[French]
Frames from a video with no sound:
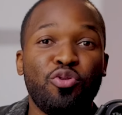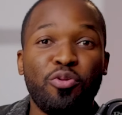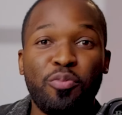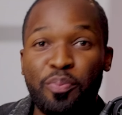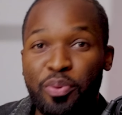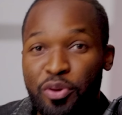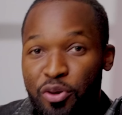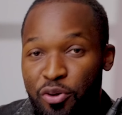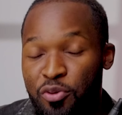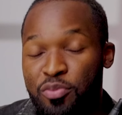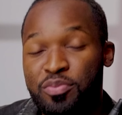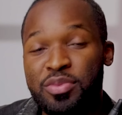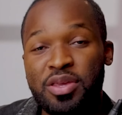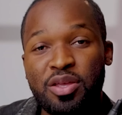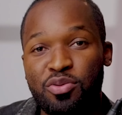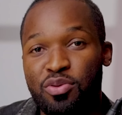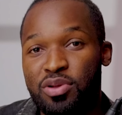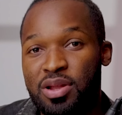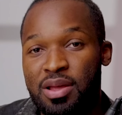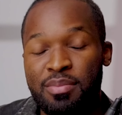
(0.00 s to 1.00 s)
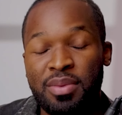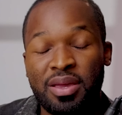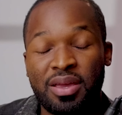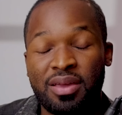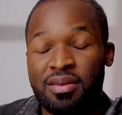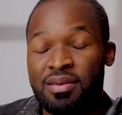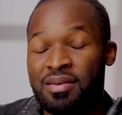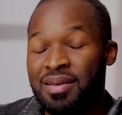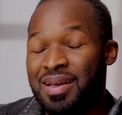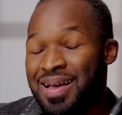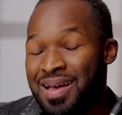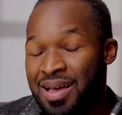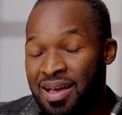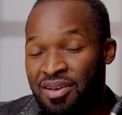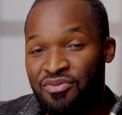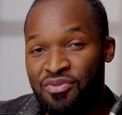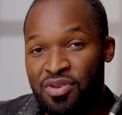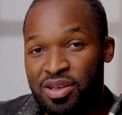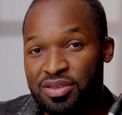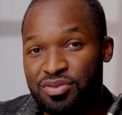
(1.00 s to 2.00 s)
lui le premier non-américain
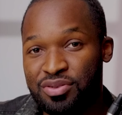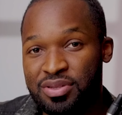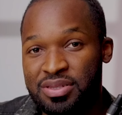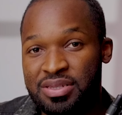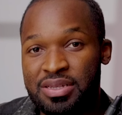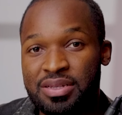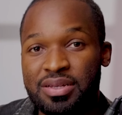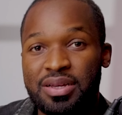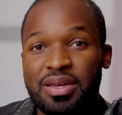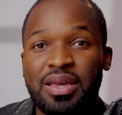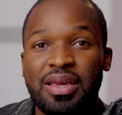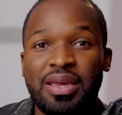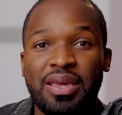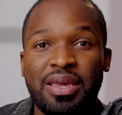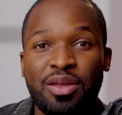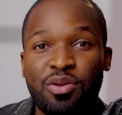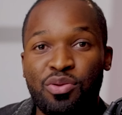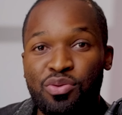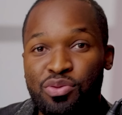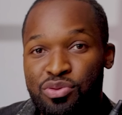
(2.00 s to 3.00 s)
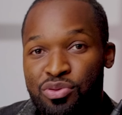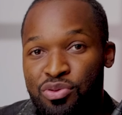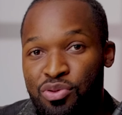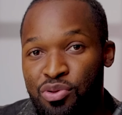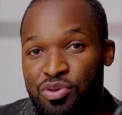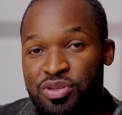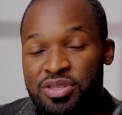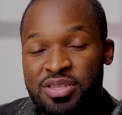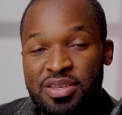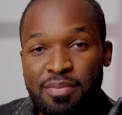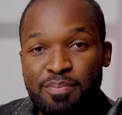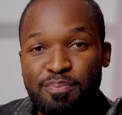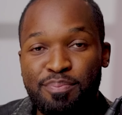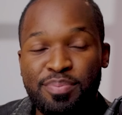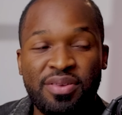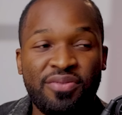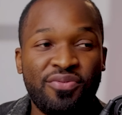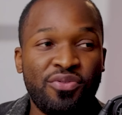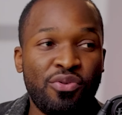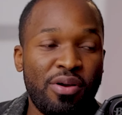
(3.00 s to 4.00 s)
à avoir ce titre et le deuxième
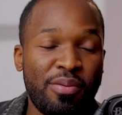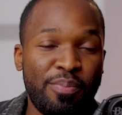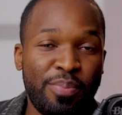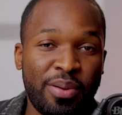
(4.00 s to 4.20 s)
pivot